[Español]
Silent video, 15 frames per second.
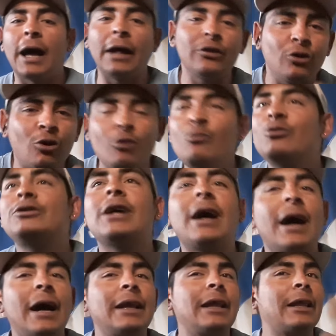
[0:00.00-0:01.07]
Ando con
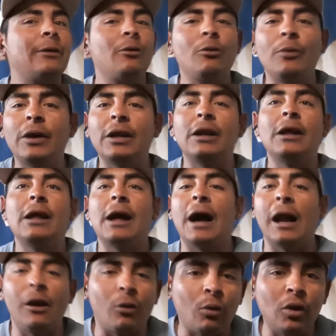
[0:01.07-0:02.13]
muchas ganas de volver
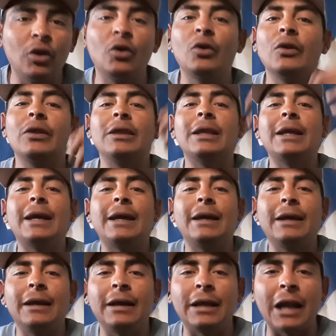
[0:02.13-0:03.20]
al ruedo de
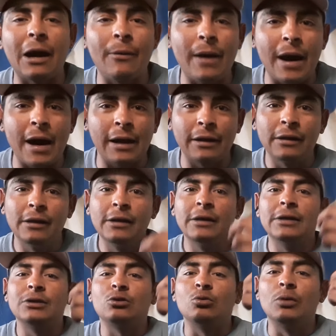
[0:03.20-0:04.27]
grabar,
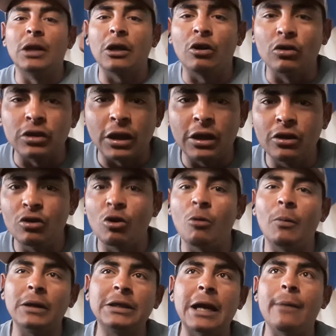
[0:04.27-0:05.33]
subirle contenido
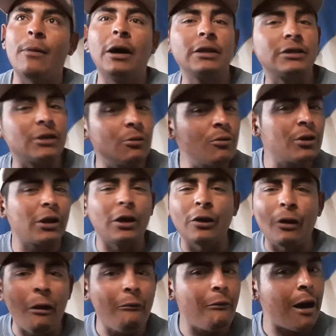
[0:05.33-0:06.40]
como hacíamos antes. ¿Se acuerdan que
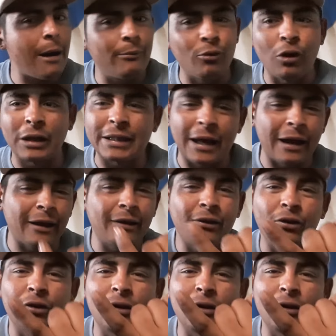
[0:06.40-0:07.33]
grabábamos? Hasta